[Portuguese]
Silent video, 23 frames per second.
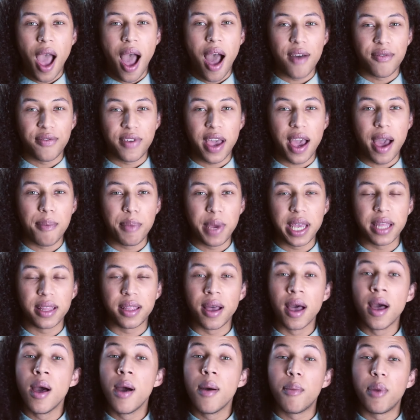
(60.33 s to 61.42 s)
A
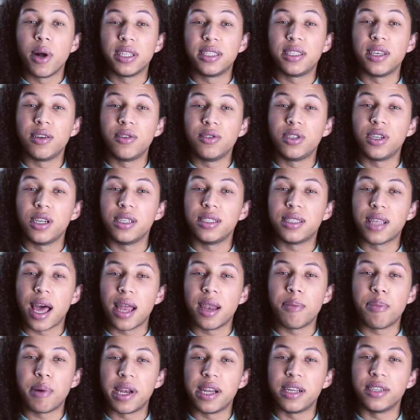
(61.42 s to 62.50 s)
ferramenta pode ser
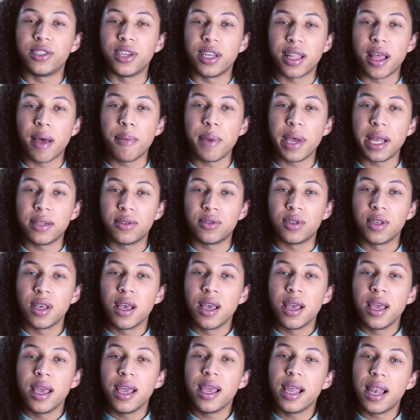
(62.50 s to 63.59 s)
utilizada para agendamentos
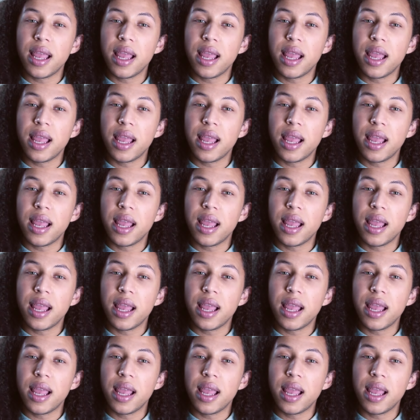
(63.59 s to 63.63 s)
e